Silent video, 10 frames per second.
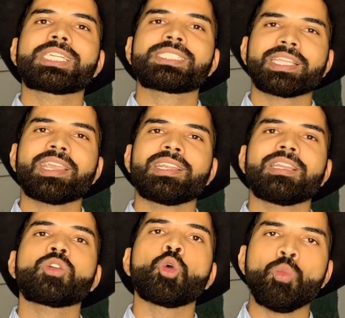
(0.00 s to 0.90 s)
सस्ते के
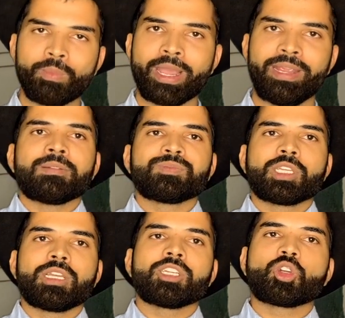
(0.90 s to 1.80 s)
अंदर घूम पाएँ
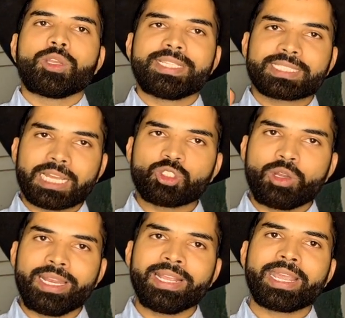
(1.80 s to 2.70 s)
सो so, इसका
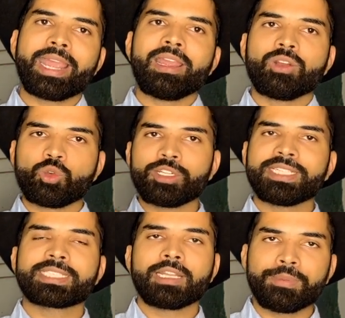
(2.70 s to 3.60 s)
जो लिंक है वो
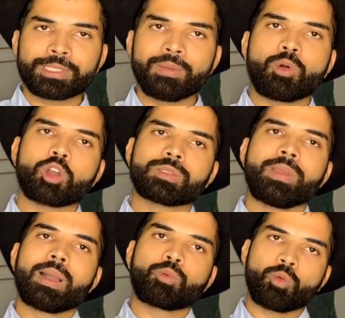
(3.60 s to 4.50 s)
डिस्क्रिप्शन बॉक्स
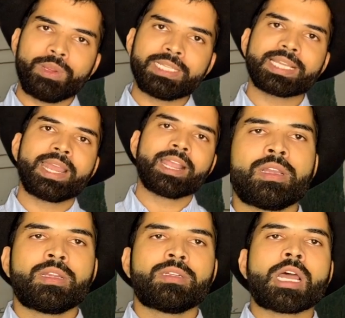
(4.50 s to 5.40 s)
में आपको मिल
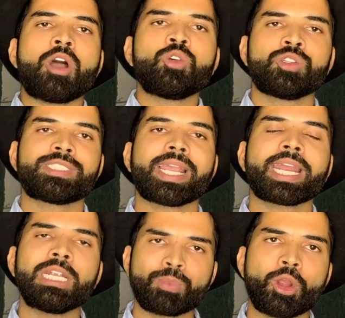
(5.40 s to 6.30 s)
जाएगा नाउ
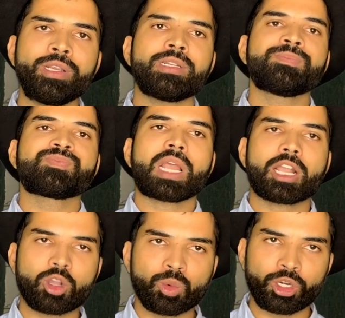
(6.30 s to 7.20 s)
सेकेंड पॉइंट
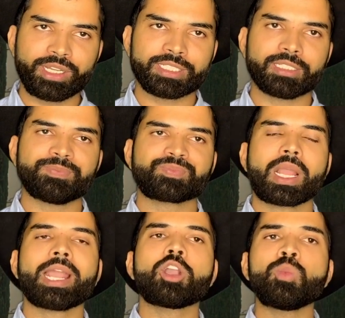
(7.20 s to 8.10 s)
एकोमोडेशन
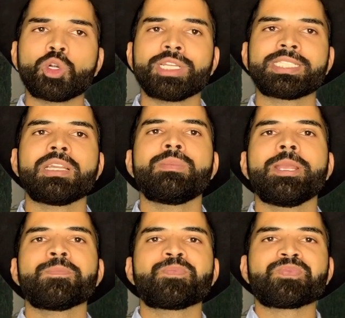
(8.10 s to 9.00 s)
एकोमोडेशन में